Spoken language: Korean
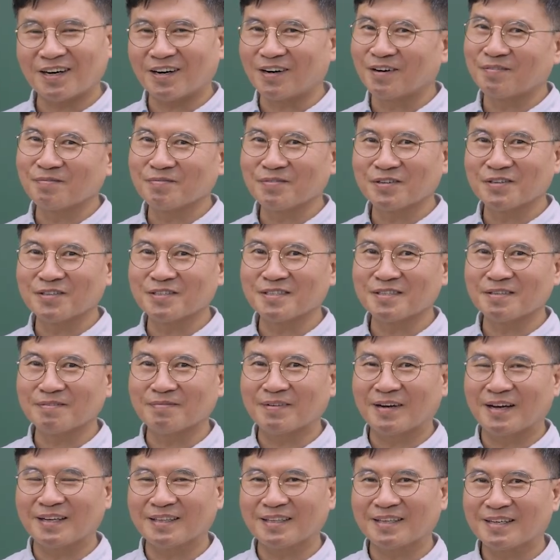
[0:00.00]

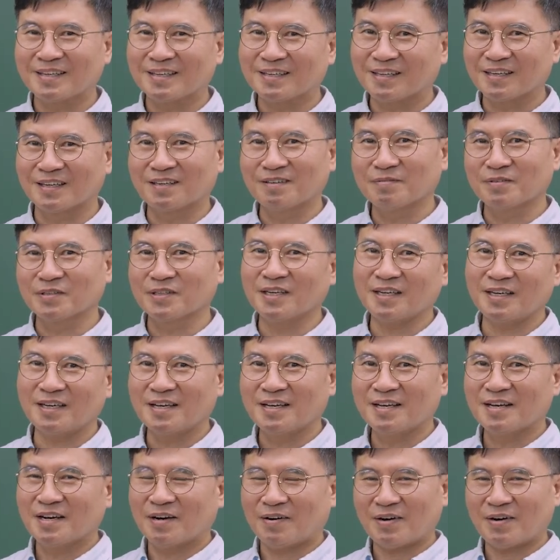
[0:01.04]
없는지만 여러분이